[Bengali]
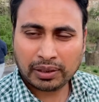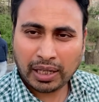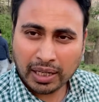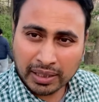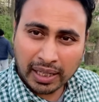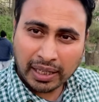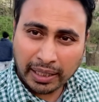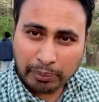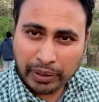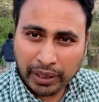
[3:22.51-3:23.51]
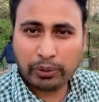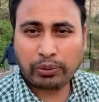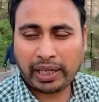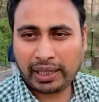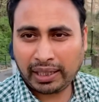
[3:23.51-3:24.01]
যারা ছেলেকে বিয়ে
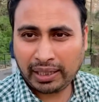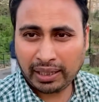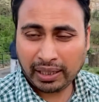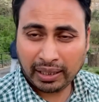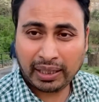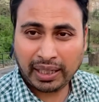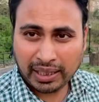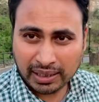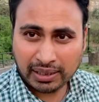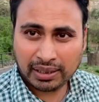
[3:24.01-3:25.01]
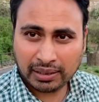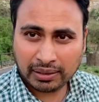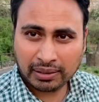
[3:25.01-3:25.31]
করে এনে নিয়ে এসেছেন